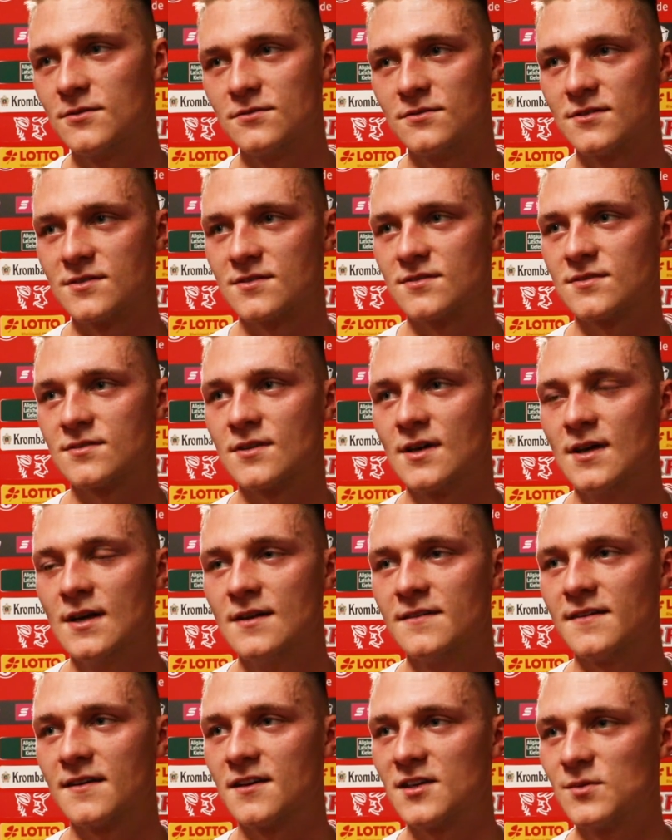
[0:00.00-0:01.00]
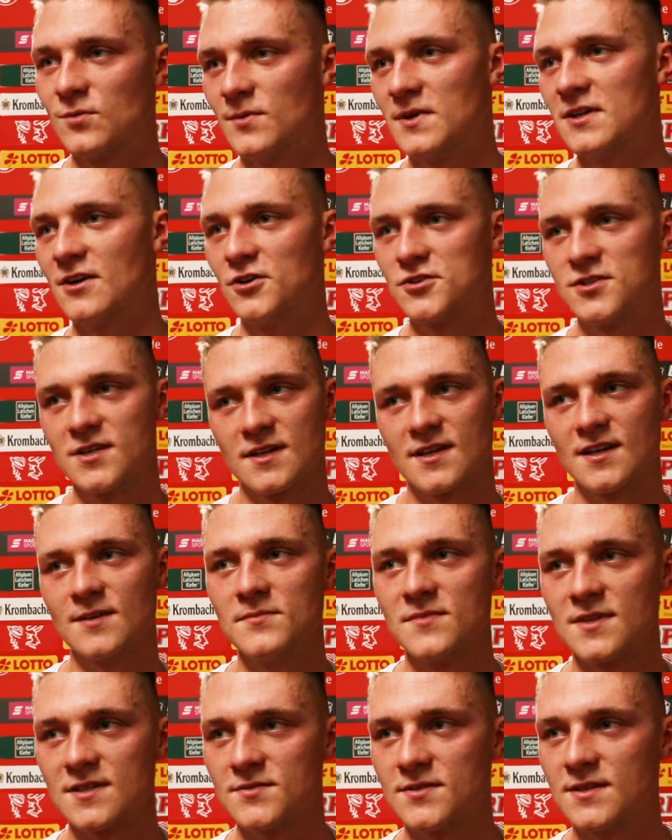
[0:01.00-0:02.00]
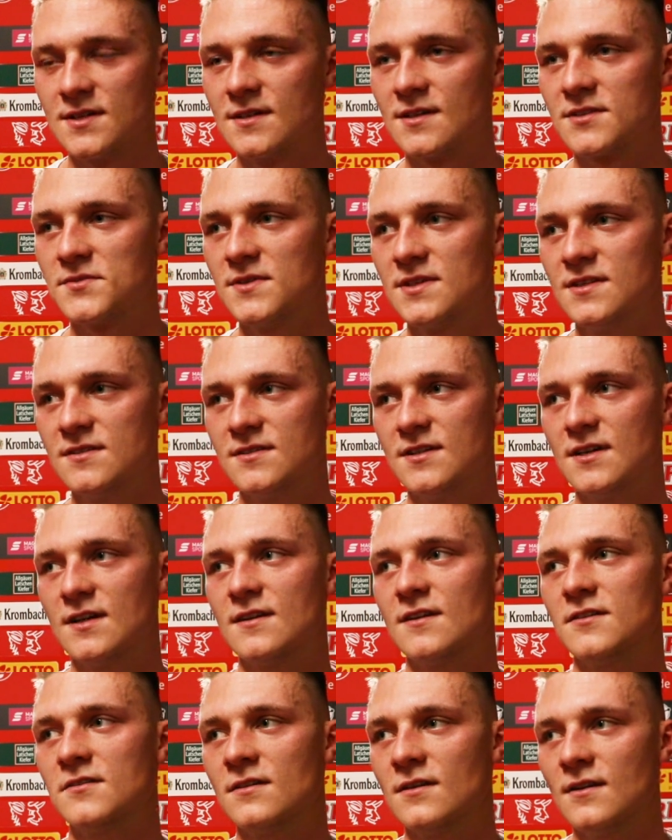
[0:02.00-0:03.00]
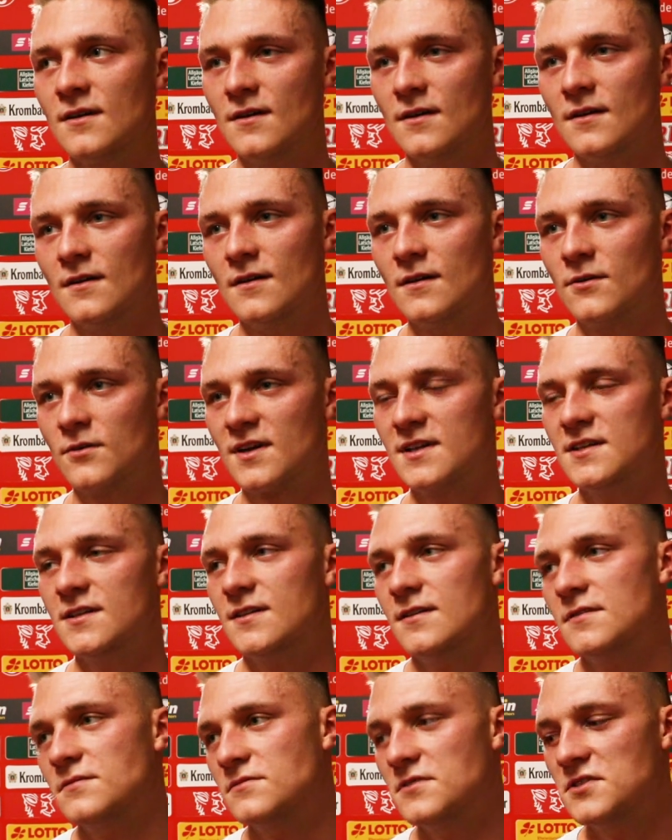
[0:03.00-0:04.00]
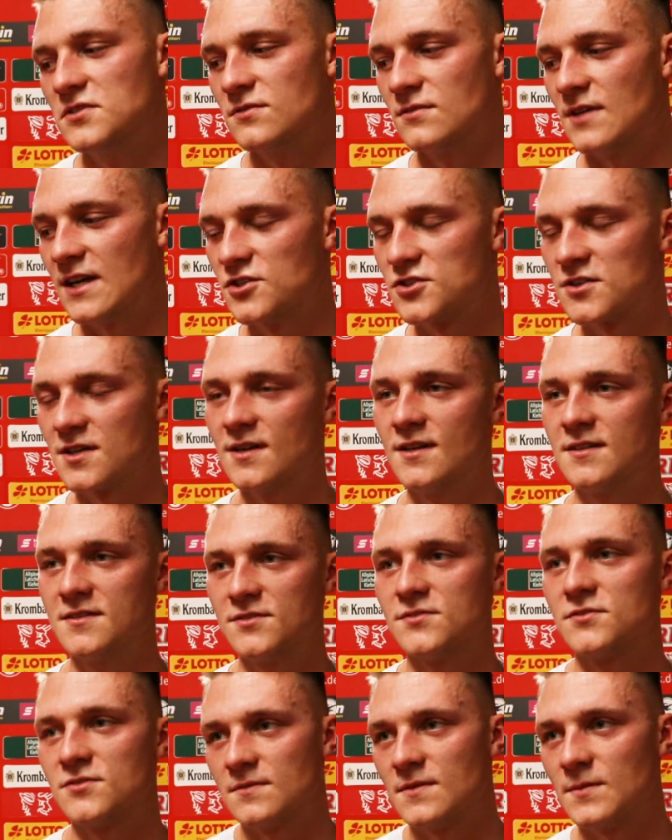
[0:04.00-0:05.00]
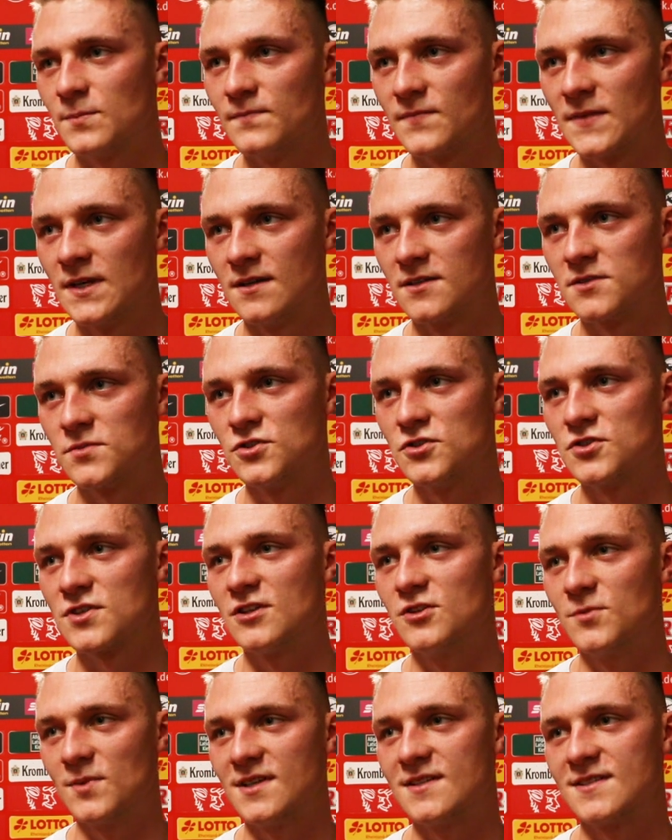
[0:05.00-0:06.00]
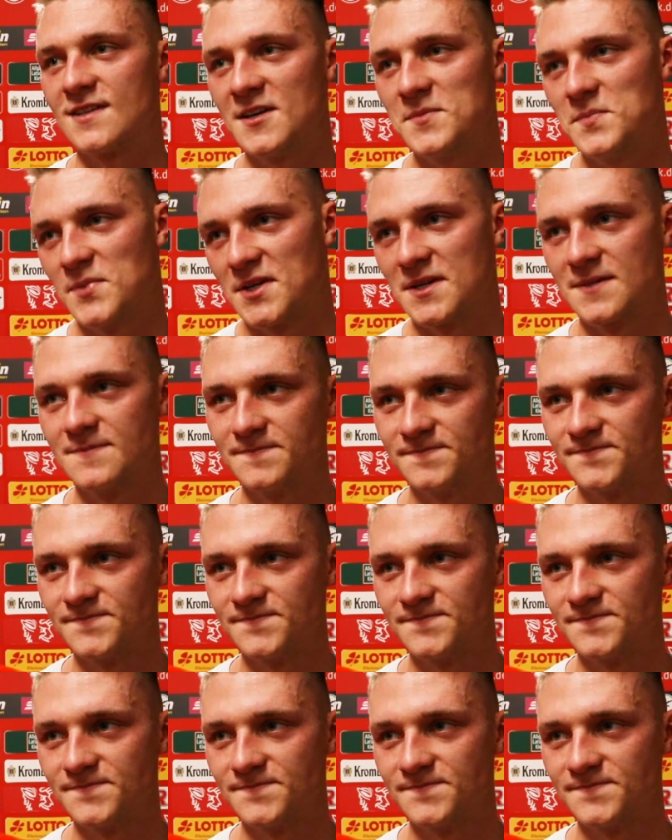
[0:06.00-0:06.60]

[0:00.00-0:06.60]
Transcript: Und das ist, denke ich, im Moment ausschlaggebend, dass wir, dass wir die Siege dann oder die, diesen, Endsta äh, diesen äh, Zwischenstand über die Zeit bringen.